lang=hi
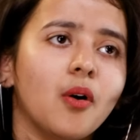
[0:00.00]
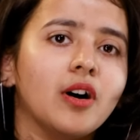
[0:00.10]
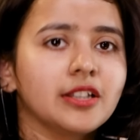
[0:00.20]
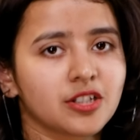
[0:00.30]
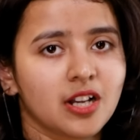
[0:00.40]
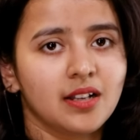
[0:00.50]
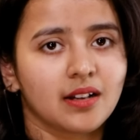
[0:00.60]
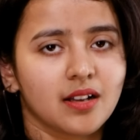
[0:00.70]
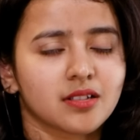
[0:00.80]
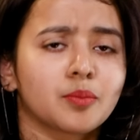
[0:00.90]
बहुत अच्छा
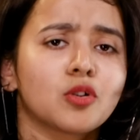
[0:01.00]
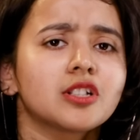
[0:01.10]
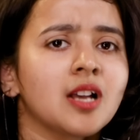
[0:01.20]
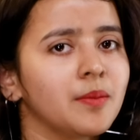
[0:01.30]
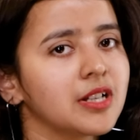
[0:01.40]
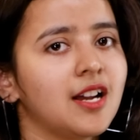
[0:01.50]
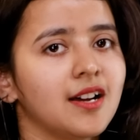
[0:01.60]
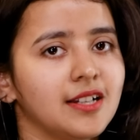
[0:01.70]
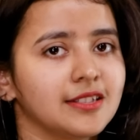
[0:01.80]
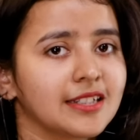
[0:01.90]
लगा सब कुछ समझ
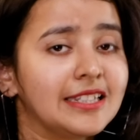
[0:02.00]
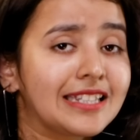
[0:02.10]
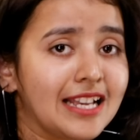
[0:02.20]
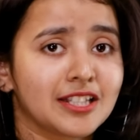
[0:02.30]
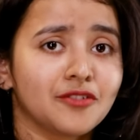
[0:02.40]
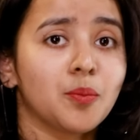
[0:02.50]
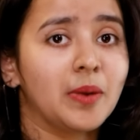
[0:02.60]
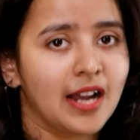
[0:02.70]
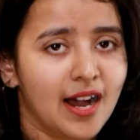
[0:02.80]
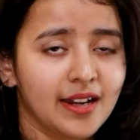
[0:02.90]
आ रहा था कि कैसे वो
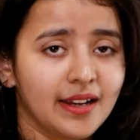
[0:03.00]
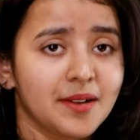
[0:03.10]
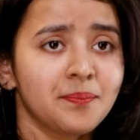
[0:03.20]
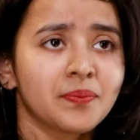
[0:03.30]
पढ़ा रहे हैं